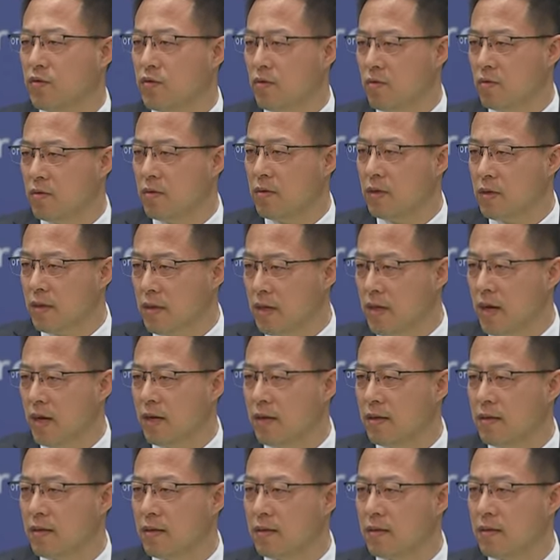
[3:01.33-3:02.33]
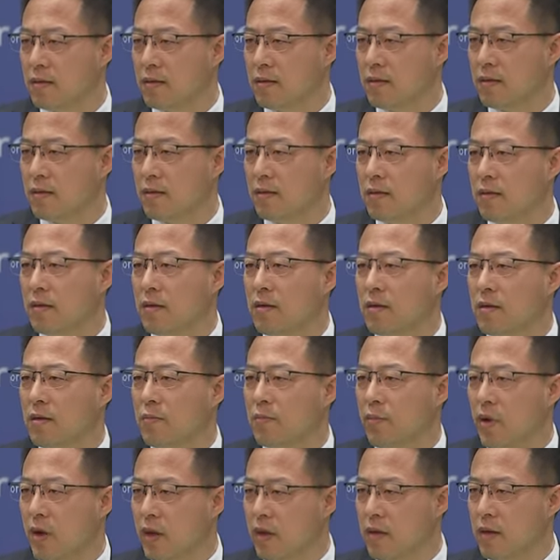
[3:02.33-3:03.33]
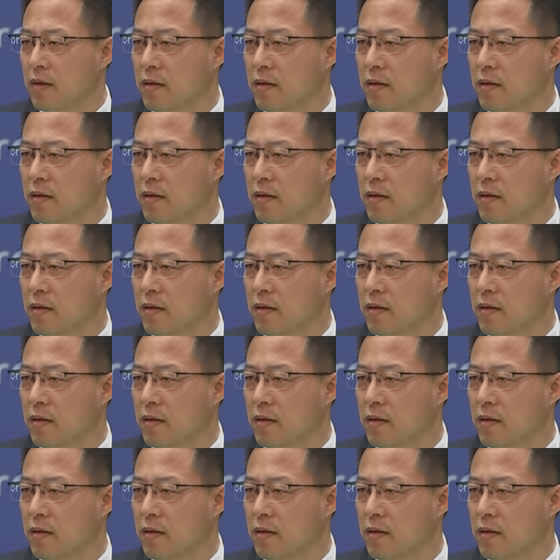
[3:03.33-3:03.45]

中国一样，配